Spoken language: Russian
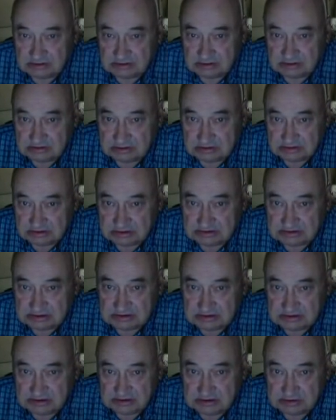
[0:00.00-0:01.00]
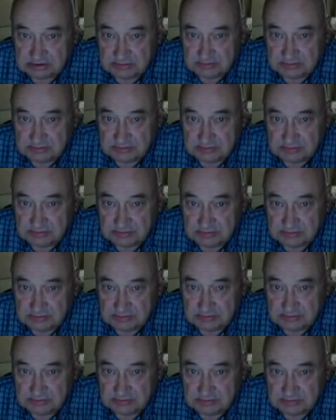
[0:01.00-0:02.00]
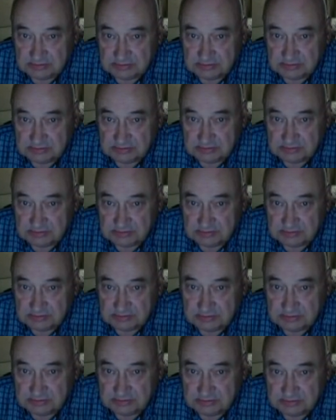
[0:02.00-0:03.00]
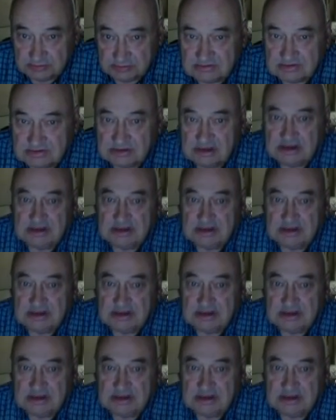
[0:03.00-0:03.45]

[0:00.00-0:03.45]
э, так сказать, субъективное, второе объективное. Начну с объективного.